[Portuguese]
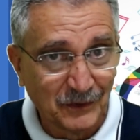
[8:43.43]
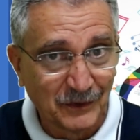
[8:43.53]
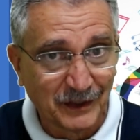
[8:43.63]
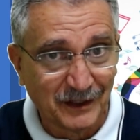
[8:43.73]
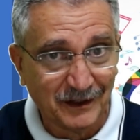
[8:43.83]

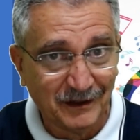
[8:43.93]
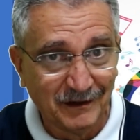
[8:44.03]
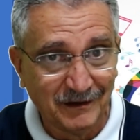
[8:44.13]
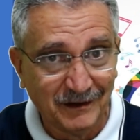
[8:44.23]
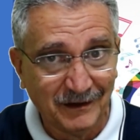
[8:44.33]

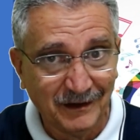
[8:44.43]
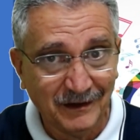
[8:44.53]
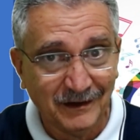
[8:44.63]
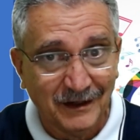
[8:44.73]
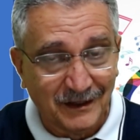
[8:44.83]
Porque
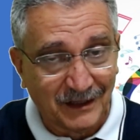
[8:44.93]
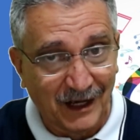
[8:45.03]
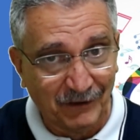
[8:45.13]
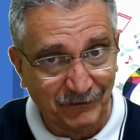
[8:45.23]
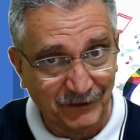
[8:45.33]

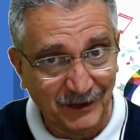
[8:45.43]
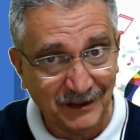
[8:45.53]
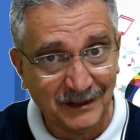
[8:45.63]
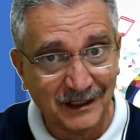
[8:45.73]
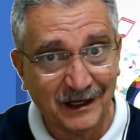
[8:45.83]
na
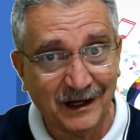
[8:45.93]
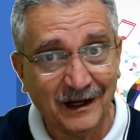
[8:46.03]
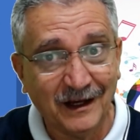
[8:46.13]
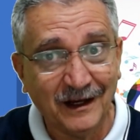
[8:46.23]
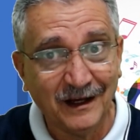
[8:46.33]

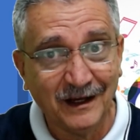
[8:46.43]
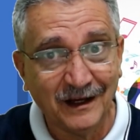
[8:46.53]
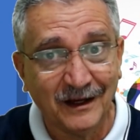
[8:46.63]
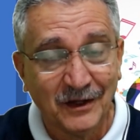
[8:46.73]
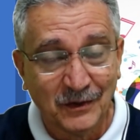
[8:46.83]
vida
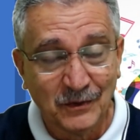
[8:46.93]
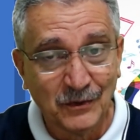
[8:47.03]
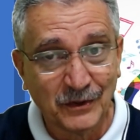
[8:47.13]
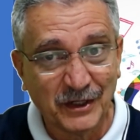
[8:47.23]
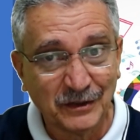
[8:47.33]

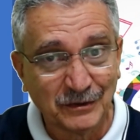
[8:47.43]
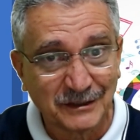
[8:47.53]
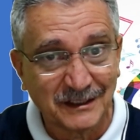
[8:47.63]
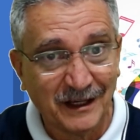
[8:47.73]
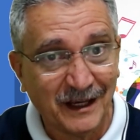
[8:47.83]
o que
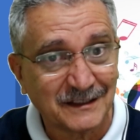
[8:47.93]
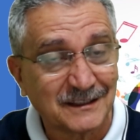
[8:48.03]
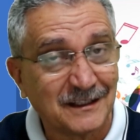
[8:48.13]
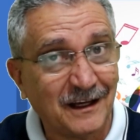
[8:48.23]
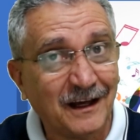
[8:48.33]
nos
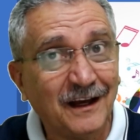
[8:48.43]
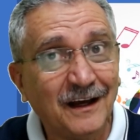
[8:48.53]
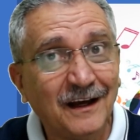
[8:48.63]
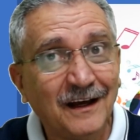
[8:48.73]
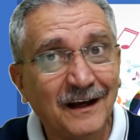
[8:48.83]
resta
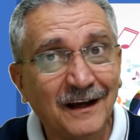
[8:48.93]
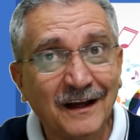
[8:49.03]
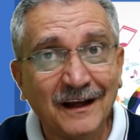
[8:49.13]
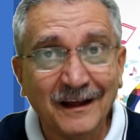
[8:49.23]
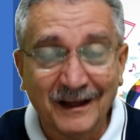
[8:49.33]

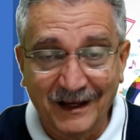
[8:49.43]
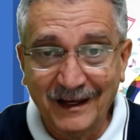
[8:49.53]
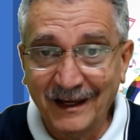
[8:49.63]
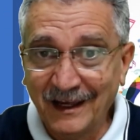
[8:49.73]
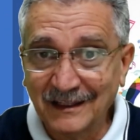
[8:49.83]

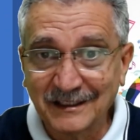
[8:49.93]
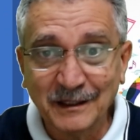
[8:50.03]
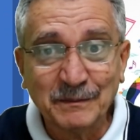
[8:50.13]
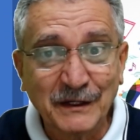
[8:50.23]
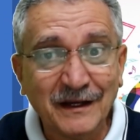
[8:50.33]
é
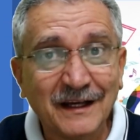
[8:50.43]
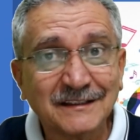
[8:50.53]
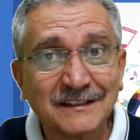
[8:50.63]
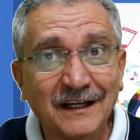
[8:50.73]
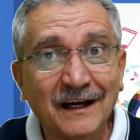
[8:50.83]
ter
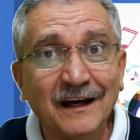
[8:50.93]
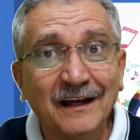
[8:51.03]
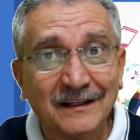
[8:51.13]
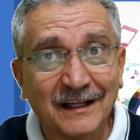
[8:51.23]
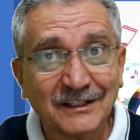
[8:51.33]
pressa
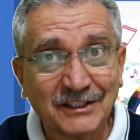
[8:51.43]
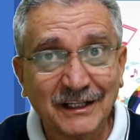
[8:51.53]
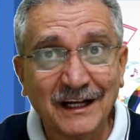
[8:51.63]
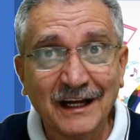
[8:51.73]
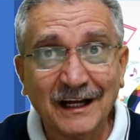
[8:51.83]
da
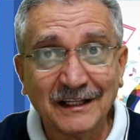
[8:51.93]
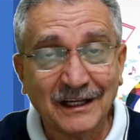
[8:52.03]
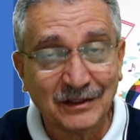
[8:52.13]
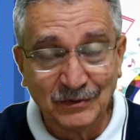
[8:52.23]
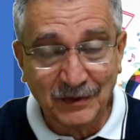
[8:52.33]

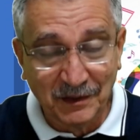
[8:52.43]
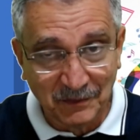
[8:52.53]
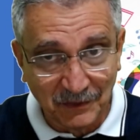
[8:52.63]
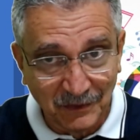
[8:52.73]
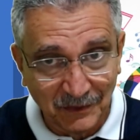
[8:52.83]
chegada do
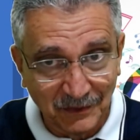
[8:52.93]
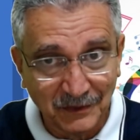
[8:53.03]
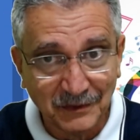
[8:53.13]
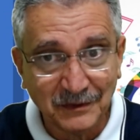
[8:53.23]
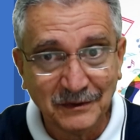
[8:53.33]

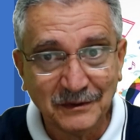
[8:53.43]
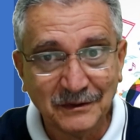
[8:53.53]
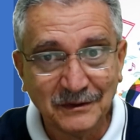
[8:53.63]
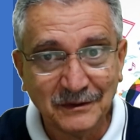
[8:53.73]
amor.